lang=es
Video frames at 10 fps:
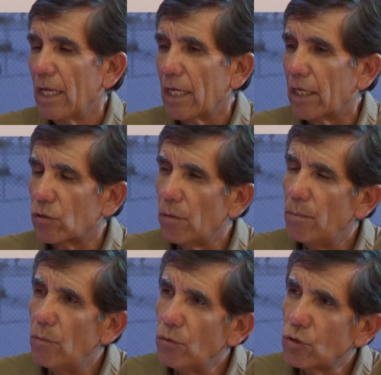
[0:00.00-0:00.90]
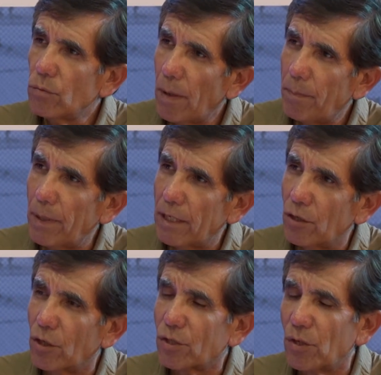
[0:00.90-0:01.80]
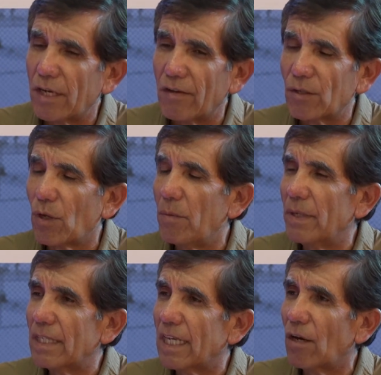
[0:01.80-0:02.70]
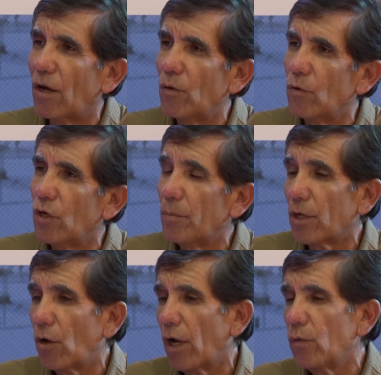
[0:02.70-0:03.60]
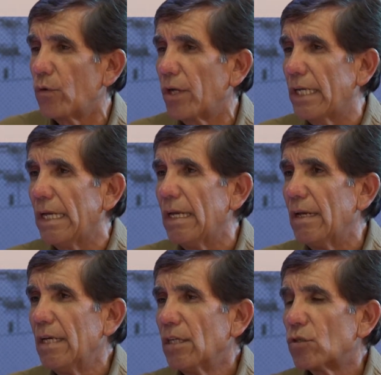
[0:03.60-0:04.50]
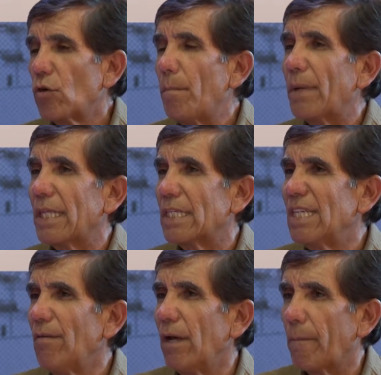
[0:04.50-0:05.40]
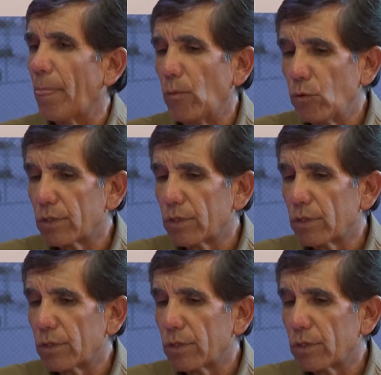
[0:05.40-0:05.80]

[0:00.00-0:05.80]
que son mucho más peligrosos eventualmente que los aluviones, porque los aluviones son predecibles, uno